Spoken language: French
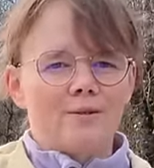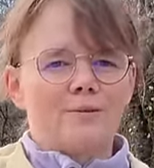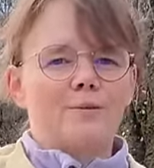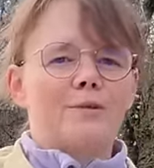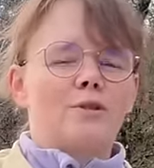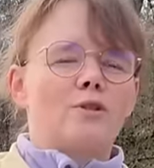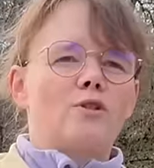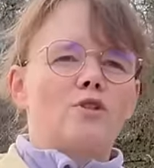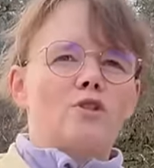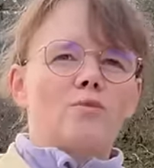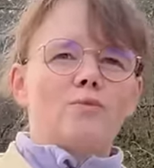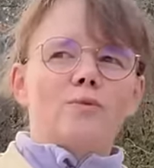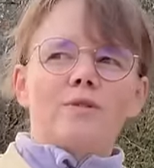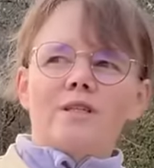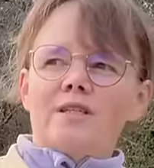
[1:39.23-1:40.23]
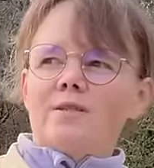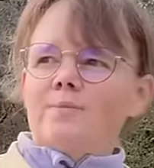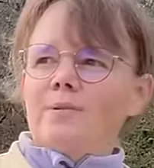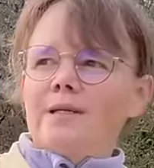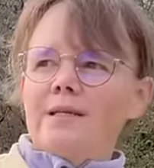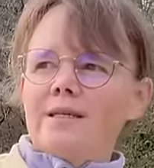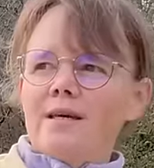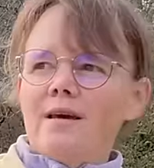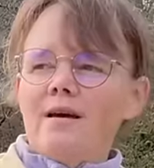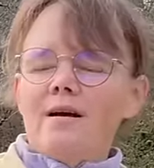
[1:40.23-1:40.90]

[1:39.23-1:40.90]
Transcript: Donc je vous explique.